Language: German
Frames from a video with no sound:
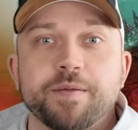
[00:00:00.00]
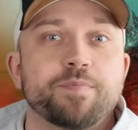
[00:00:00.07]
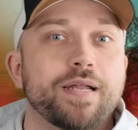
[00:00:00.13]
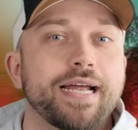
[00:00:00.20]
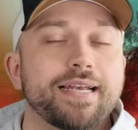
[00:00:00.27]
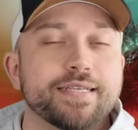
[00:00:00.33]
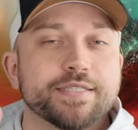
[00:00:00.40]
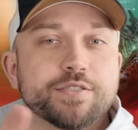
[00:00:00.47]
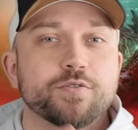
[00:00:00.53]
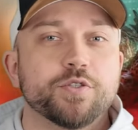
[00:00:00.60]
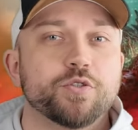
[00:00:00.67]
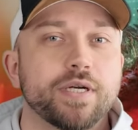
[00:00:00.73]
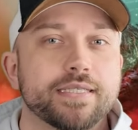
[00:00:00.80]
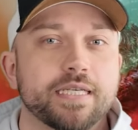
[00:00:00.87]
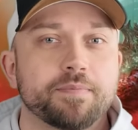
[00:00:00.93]
Die Playlist zu
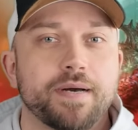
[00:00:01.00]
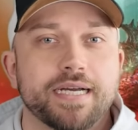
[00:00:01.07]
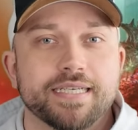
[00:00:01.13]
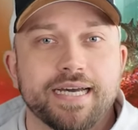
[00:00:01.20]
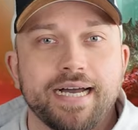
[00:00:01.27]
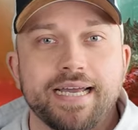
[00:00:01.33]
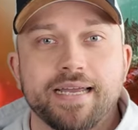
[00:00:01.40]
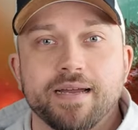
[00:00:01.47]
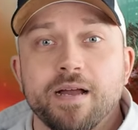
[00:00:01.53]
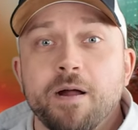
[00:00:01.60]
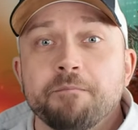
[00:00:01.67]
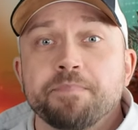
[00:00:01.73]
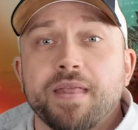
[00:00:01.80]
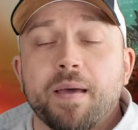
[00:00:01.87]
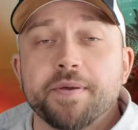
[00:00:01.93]
Jurassic Park 3
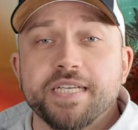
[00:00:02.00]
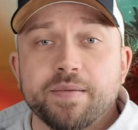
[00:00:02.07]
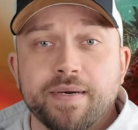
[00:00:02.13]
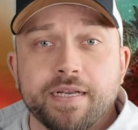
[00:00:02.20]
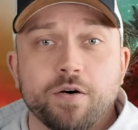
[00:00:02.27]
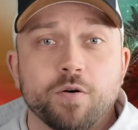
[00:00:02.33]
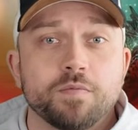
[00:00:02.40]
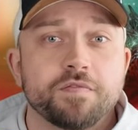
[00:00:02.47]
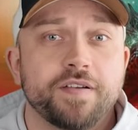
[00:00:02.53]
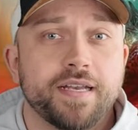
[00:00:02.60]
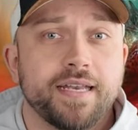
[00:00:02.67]
habe ich dir mal da oben